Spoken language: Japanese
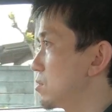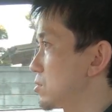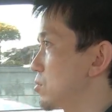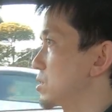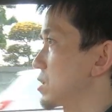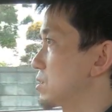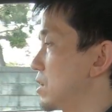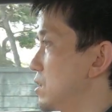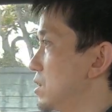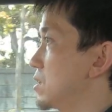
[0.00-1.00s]
装着
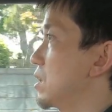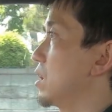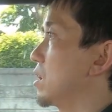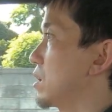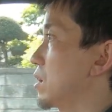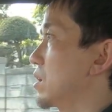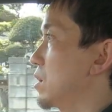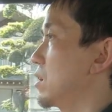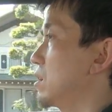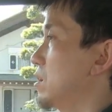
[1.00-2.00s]
されていて、
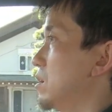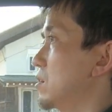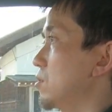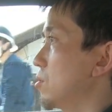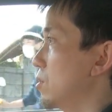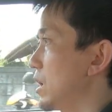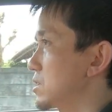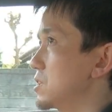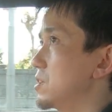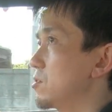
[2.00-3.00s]

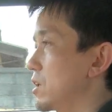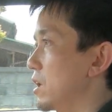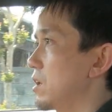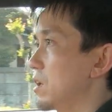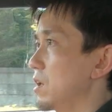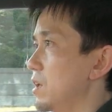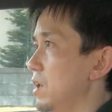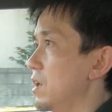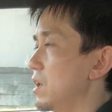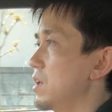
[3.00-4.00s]
走りのね、
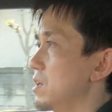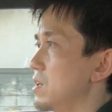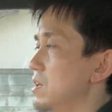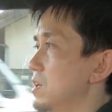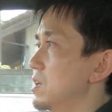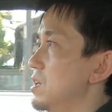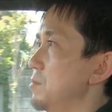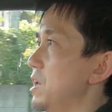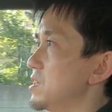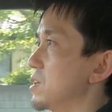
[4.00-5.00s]

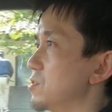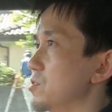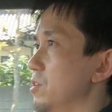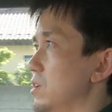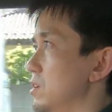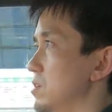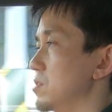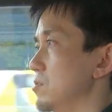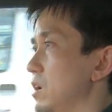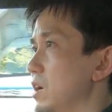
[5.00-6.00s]
イメージが強い、こ
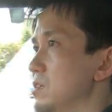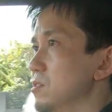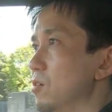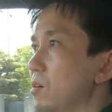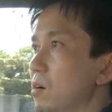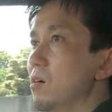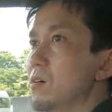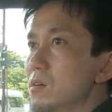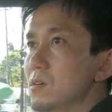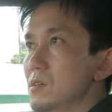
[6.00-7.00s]
んな感じの、
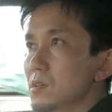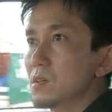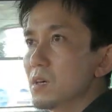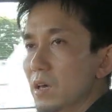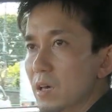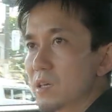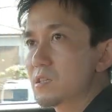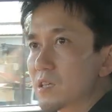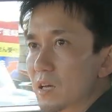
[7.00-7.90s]
1